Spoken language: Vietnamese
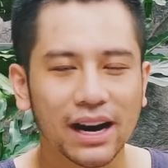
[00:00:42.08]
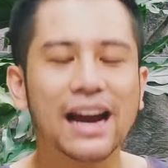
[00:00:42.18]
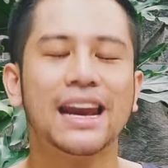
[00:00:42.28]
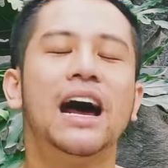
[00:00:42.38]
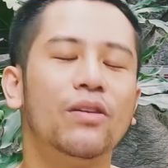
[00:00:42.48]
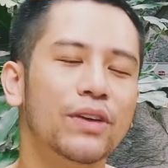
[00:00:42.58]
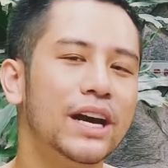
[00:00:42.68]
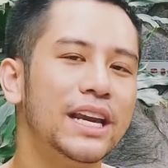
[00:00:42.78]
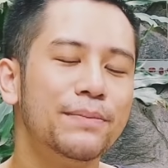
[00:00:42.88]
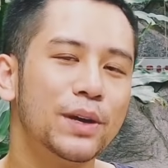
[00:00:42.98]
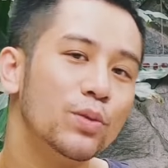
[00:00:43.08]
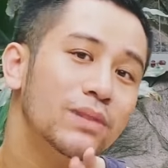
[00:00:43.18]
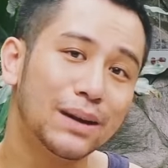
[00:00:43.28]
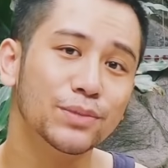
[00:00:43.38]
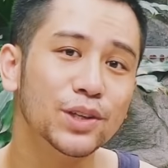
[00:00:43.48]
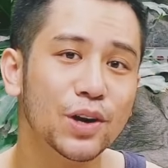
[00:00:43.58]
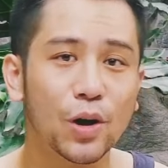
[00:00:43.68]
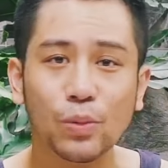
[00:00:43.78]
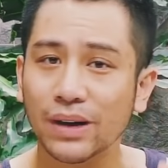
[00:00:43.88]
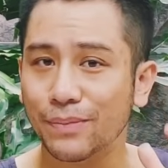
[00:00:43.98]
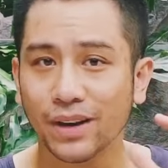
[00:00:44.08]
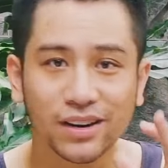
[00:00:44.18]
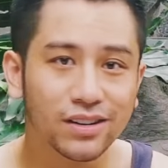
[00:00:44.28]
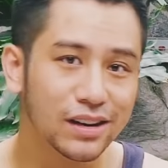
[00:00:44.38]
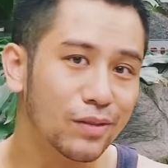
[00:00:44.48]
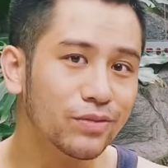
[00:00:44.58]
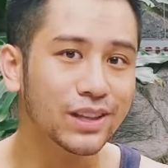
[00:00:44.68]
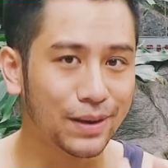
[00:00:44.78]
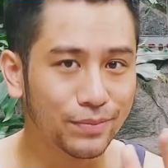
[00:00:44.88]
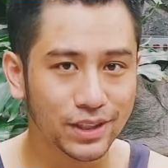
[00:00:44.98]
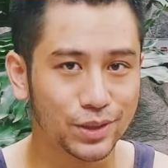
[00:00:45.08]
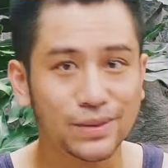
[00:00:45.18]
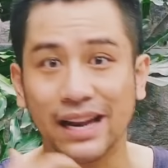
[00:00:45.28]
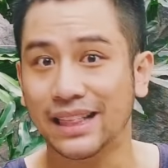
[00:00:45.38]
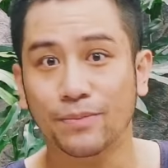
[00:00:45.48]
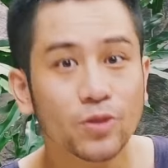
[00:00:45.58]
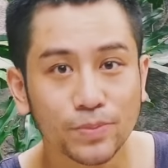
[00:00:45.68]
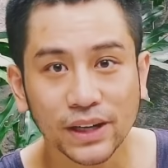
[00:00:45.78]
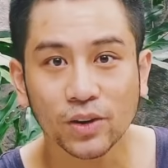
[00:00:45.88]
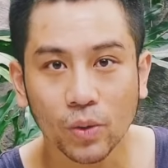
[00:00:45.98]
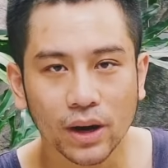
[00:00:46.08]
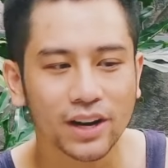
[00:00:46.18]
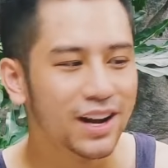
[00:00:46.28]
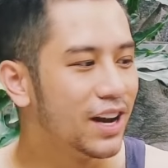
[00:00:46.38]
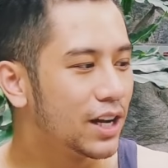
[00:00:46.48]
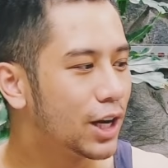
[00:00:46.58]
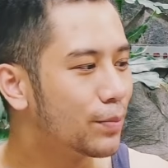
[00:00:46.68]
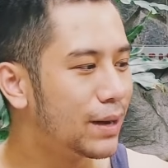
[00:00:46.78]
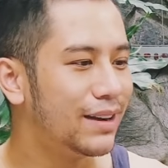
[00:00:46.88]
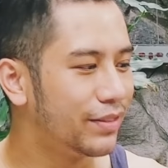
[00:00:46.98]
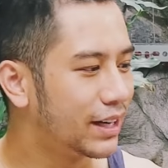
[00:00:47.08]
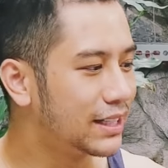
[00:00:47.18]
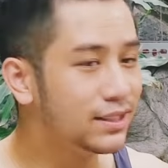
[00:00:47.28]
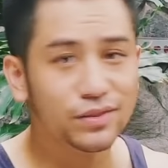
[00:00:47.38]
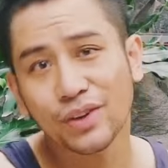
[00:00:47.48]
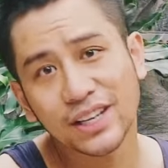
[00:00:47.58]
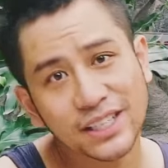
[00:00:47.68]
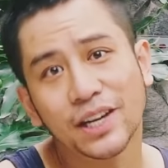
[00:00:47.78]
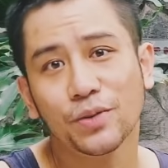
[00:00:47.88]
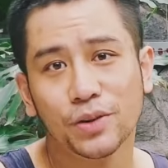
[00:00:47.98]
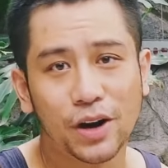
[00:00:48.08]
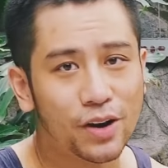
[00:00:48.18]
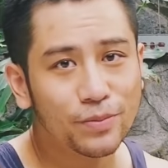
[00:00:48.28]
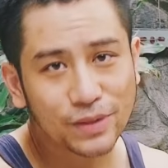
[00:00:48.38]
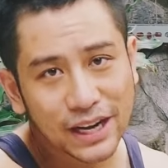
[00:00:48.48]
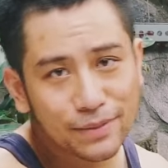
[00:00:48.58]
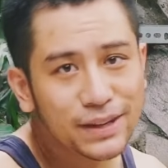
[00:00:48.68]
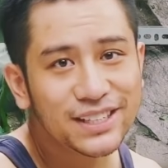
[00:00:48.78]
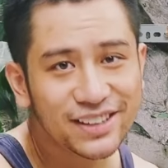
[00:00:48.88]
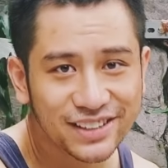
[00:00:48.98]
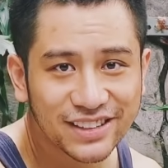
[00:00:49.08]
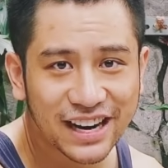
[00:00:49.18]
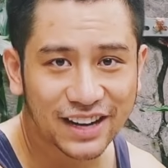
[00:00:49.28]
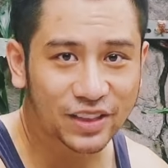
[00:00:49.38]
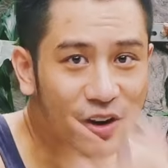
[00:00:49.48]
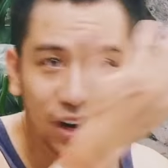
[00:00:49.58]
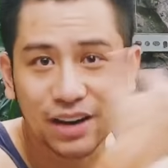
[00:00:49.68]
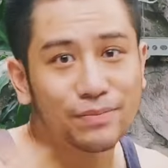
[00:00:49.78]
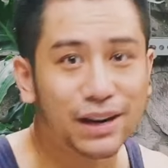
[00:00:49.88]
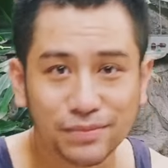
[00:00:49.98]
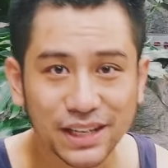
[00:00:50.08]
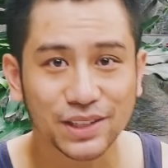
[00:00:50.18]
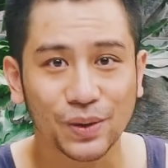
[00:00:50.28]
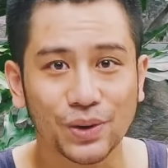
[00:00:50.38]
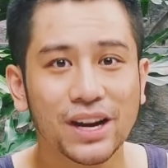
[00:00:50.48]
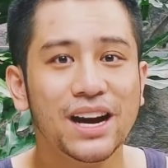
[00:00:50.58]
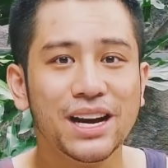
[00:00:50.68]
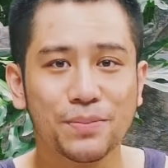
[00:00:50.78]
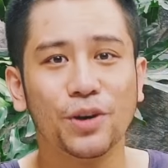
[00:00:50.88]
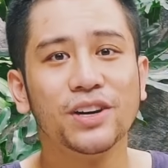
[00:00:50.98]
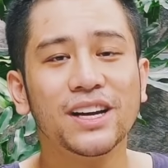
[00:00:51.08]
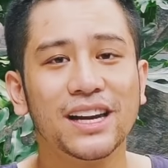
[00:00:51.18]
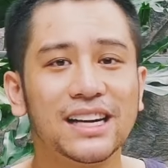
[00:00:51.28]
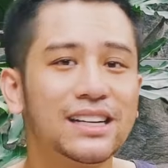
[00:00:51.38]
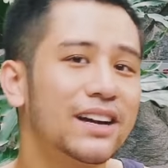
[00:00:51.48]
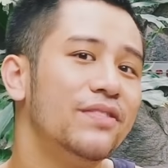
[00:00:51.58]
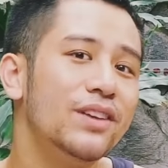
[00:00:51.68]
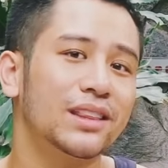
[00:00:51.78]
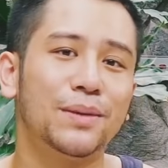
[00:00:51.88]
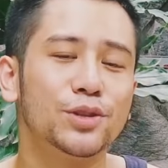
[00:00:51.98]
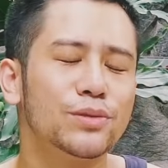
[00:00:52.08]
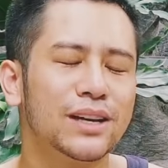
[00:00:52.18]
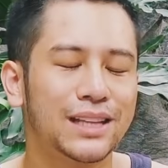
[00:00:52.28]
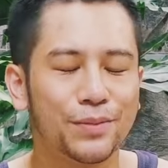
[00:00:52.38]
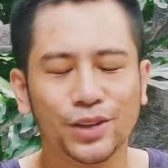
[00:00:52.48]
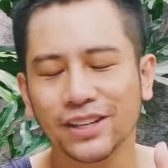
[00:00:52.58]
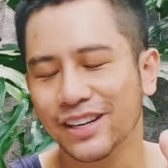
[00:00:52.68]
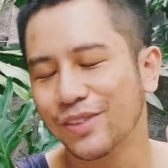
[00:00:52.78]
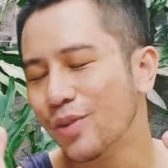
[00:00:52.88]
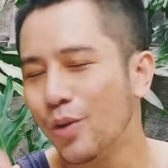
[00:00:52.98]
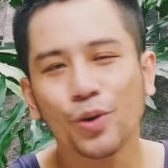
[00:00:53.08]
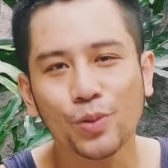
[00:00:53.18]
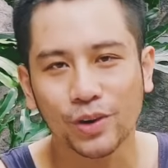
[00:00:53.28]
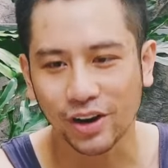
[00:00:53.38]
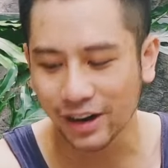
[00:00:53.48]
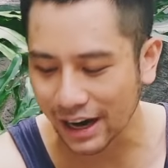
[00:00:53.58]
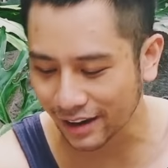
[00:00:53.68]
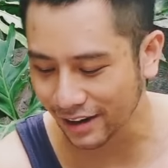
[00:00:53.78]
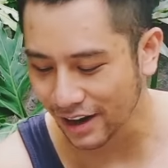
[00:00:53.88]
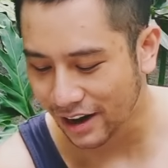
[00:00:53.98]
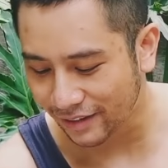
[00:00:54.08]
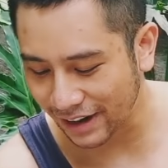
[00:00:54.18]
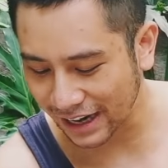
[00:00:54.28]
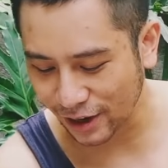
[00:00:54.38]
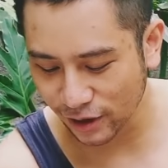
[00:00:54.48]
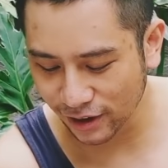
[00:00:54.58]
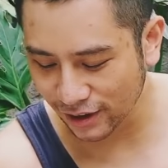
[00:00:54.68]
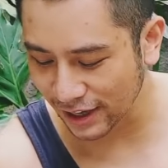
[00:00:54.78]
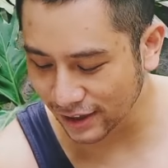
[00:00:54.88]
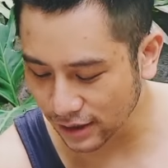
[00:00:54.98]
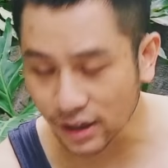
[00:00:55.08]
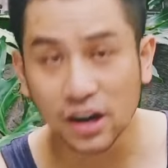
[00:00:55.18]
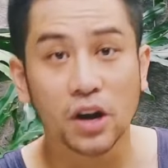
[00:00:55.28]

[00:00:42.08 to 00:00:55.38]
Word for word: ngày nào về thì mình cũng tắm cho nó, cũng tắm bằng nước nóng và tắm ở trong nhà tắm của mình luôn. Nhưng mà với cái sự phát triển của nó đến bây giờ như này, to gần bằng mình rồi, thì mọi người có thể thấy rằng cái việc tắm trong nhà tắm nó trở nên vô cùng khó khăn. Và cả con lợn này nữa.